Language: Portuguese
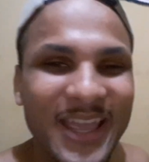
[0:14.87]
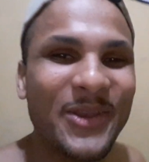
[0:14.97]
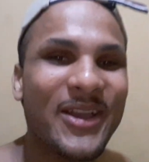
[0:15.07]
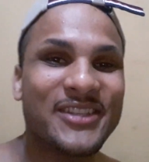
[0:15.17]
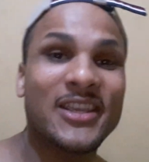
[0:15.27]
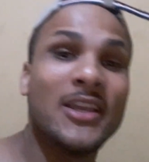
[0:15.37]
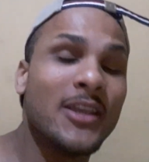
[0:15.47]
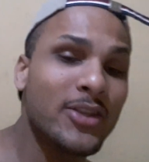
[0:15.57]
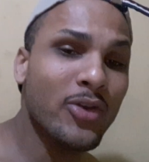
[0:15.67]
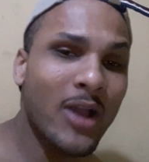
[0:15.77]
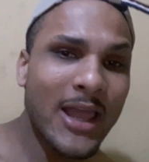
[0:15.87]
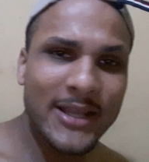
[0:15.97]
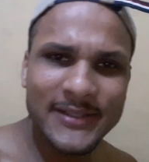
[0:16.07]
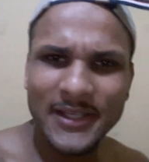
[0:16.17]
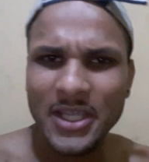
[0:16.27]
é nóis. Então
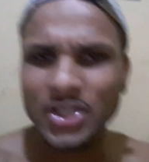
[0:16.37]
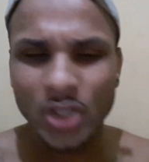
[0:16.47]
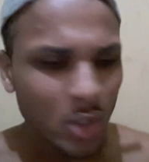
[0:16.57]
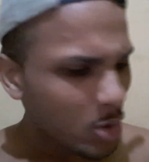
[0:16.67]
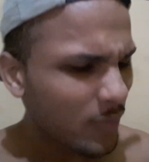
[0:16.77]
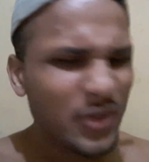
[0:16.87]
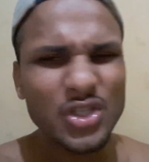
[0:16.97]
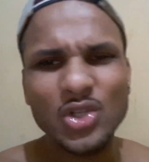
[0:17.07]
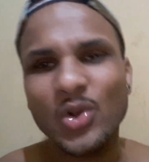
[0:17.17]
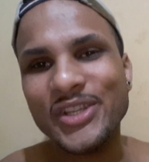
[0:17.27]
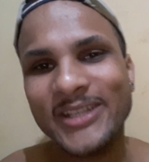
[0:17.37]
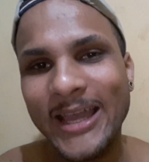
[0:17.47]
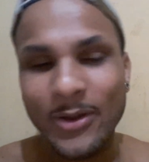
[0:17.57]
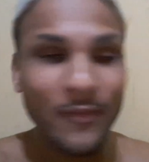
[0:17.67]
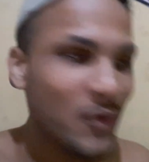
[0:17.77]
galera, é o seguinte, o vídeo de hoje,
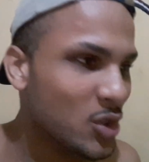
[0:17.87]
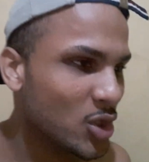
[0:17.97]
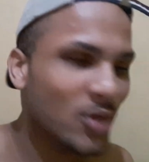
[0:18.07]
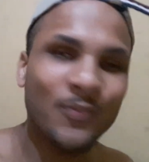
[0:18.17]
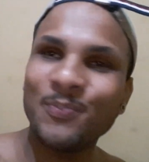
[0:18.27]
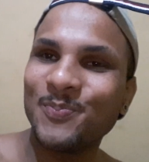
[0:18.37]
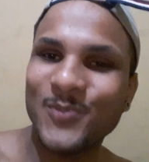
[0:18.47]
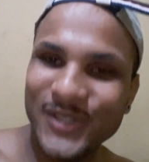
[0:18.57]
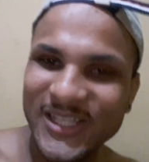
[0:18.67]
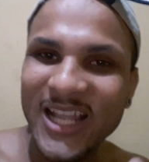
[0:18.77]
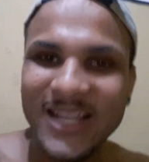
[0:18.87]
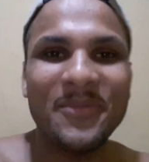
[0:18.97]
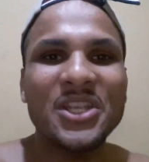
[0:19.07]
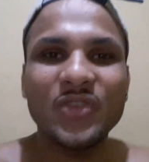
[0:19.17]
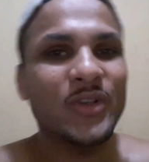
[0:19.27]
cara, é um vídeo que
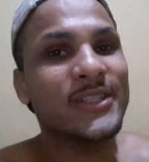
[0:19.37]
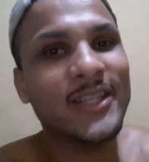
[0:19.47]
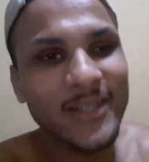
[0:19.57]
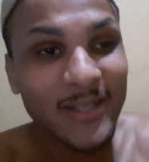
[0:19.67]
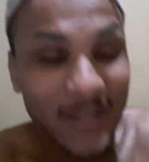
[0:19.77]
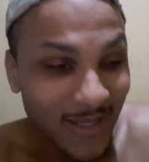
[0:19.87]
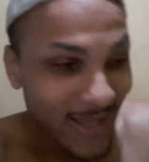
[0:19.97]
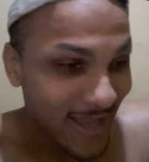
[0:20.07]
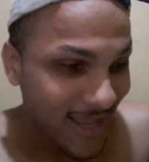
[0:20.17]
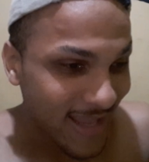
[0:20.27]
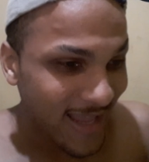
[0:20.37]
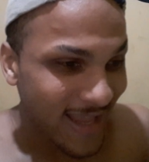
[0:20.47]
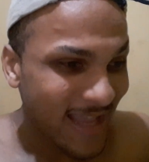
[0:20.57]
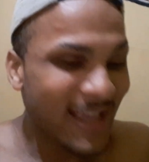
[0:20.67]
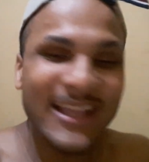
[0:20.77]
certamente você
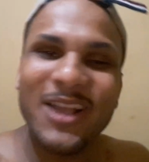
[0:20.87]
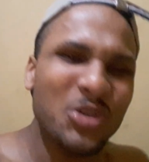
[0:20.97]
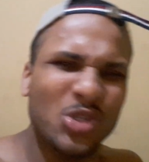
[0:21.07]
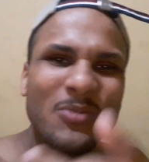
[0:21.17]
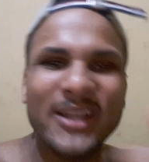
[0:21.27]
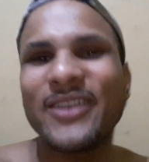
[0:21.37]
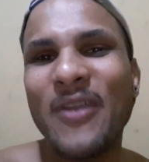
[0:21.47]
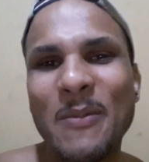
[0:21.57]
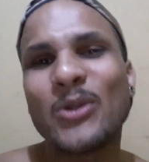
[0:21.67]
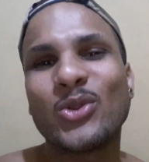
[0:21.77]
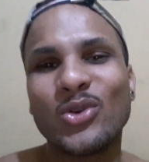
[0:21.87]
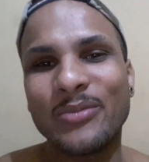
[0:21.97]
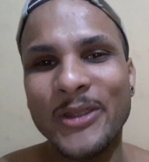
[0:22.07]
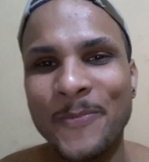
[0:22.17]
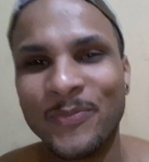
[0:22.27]
é, é acostumado a ver pelo
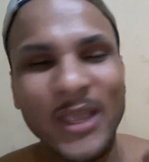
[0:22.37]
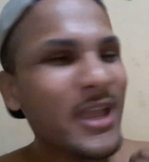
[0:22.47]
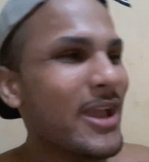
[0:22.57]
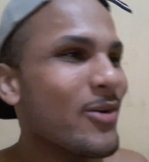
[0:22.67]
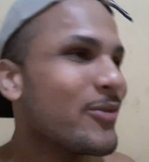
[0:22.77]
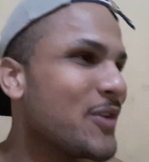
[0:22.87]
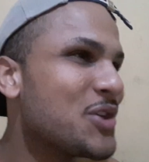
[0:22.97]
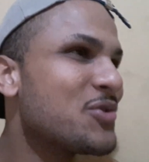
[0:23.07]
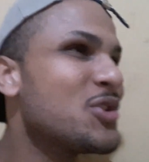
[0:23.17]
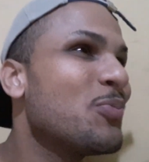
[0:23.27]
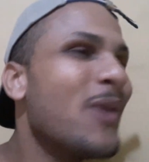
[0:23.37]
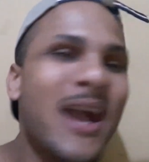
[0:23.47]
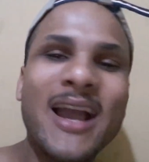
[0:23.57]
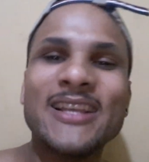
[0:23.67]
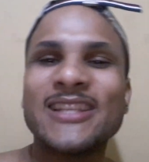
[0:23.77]
YouTube é um vídeo tipo,
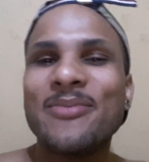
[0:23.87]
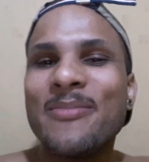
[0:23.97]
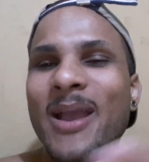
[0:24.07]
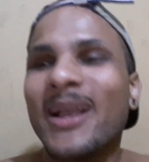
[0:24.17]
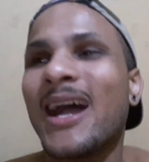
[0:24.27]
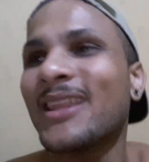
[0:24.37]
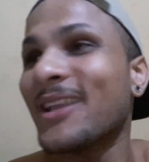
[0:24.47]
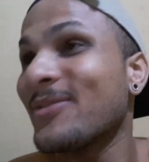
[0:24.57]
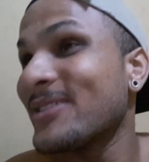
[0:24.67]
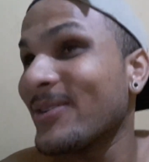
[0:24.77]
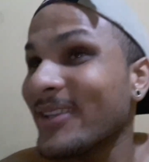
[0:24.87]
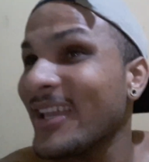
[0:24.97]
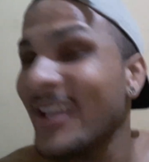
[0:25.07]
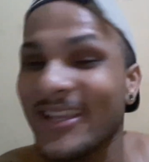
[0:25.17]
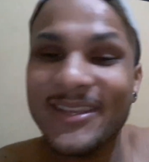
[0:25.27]
ah, recebi minha carta aqui não sei o
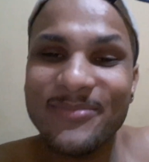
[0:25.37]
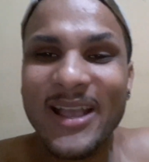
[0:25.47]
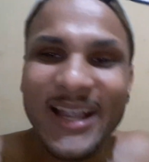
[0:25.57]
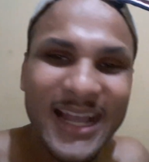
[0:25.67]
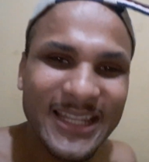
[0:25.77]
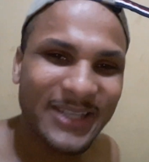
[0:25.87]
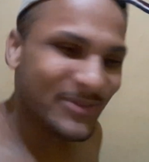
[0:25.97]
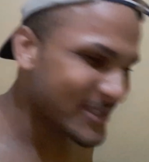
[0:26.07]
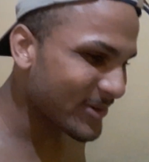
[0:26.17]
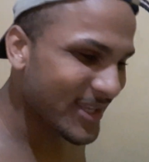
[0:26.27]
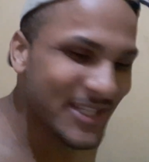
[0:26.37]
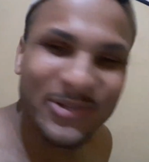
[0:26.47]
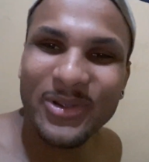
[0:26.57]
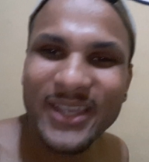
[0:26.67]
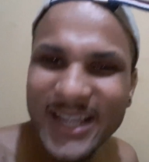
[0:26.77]
que, minha carta aqui não sei o que,
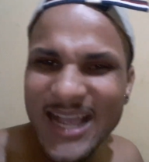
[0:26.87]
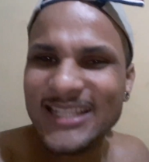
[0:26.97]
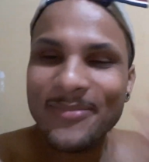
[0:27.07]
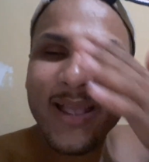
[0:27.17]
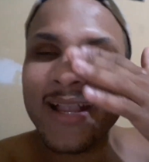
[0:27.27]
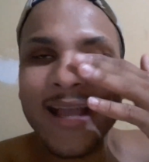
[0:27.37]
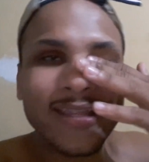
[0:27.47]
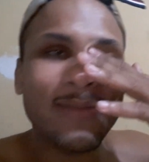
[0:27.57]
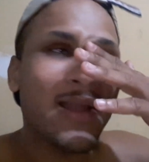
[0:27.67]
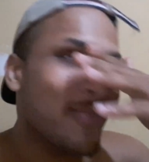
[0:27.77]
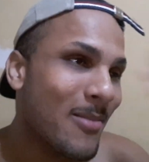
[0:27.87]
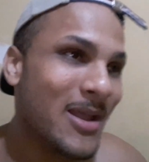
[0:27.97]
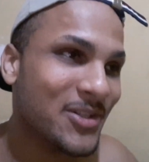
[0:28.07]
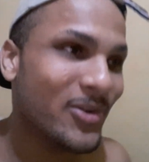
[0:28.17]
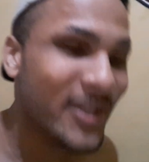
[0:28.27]
chegou aqui em casa, minha carta blá blá
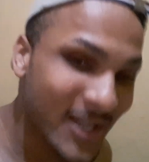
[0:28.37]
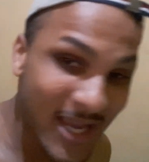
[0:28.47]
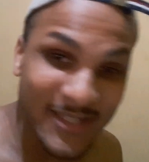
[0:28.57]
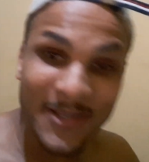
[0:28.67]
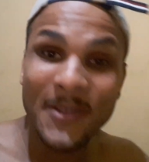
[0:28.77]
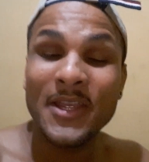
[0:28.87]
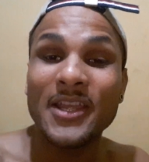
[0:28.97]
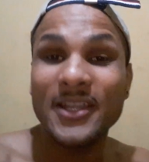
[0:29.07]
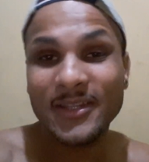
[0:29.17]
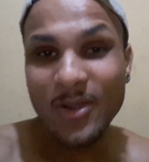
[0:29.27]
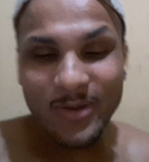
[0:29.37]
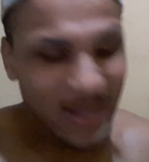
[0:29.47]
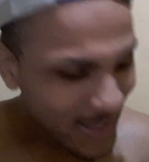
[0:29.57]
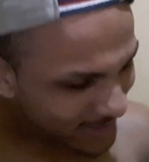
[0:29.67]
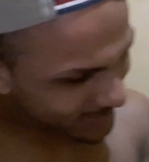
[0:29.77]
blá chegou aqui em casa. Então,
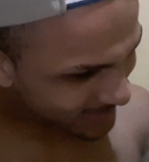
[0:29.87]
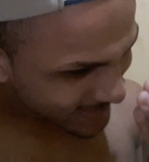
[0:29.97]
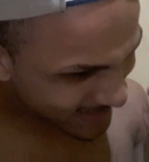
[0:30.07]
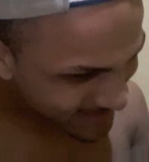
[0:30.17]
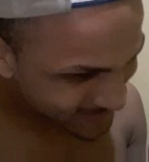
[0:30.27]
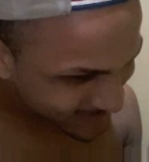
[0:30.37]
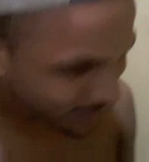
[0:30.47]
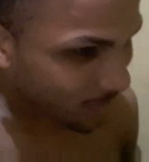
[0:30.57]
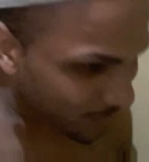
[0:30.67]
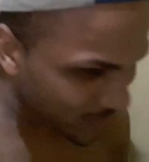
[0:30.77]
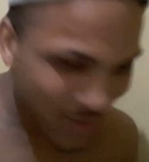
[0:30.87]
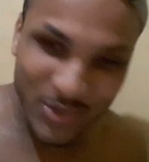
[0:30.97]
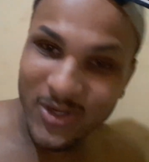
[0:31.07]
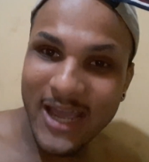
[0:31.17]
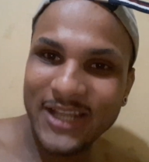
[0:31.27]
galera, esse é um
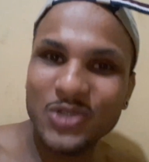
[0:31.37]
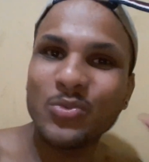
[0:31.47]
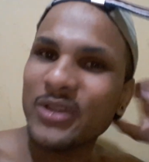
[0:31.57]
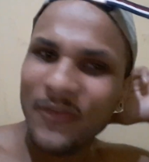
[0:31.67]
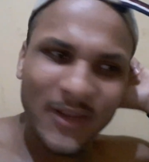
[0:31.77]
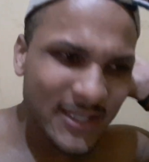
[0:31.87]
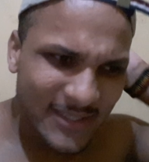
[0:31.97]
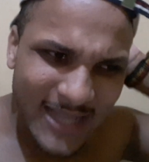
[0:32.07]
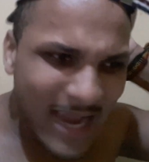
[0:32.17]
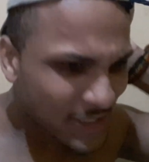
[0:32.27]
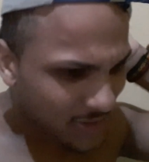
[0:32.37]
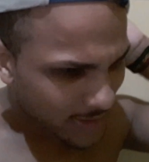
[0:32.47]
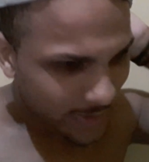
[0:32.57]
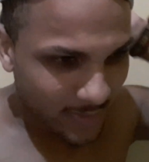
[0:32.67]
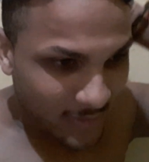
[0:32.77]
vídeo, cara, de muita felicidade,
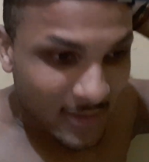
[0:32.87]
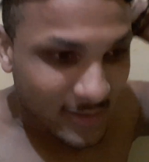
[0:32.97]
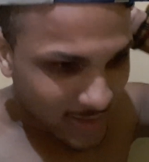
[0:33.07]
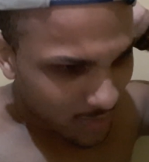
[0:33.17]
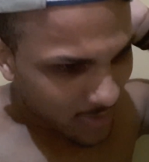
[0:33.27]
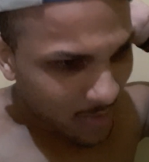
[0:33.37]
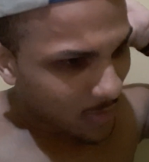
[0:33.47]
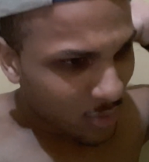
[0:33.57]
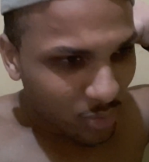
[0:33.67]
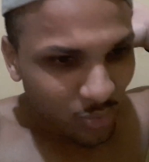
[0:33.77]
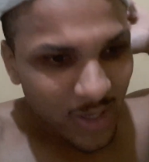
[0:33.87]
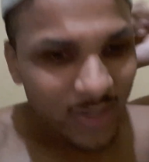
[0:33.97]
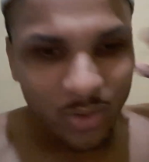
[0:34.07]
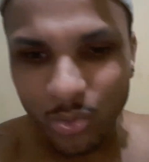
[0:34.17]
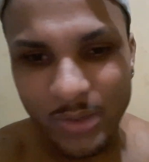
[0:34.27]
cara. Sério mesmo, eu não,
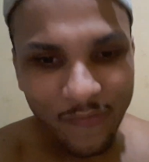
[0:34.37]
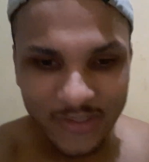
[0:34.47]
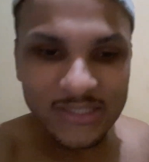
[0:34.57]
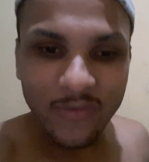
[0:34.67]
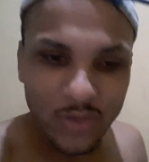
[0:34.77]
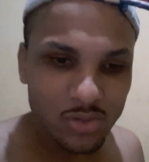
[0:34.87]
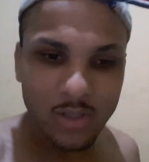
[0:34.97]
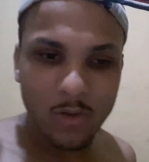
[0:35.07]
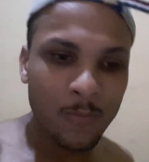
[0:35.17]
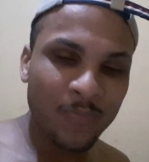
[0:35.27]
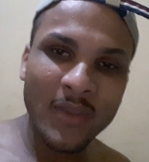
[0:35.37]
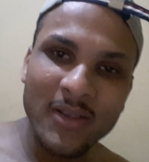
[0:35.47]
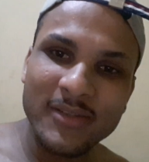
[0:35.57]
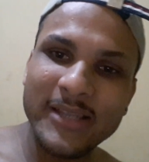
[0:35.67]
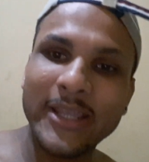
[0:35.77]
ia, eu não ia fazer esse vídeo não.
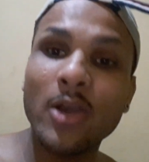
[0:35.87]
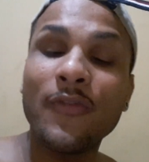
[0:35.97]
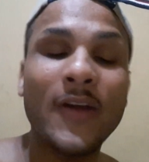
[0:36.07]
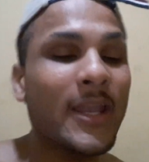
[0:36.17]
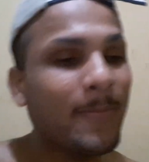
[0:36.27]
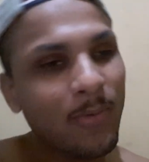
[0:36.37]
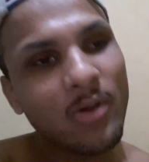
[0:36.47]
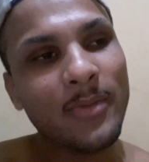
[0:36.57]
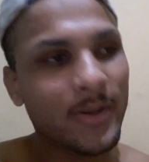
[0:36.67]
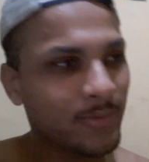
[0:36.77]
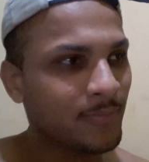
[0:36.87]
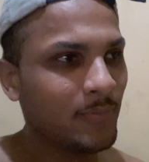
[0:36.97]
Só que eu falei, pô, mano,